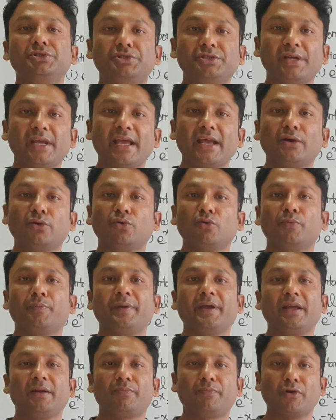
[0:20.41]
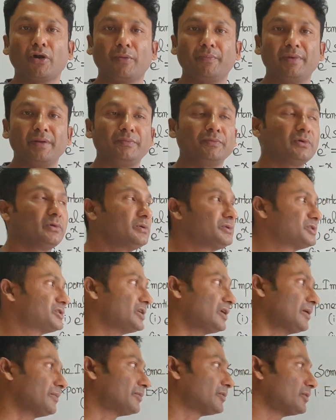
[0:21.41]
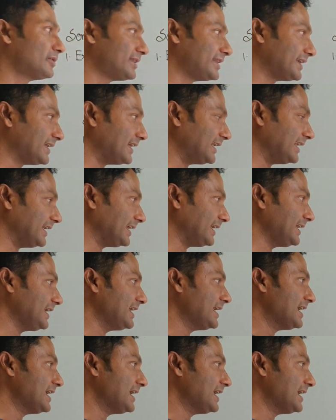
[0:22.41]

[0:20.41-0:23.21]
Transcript: যে গ্রুপের প্রবলেমগুলো সলভ করতে গেলে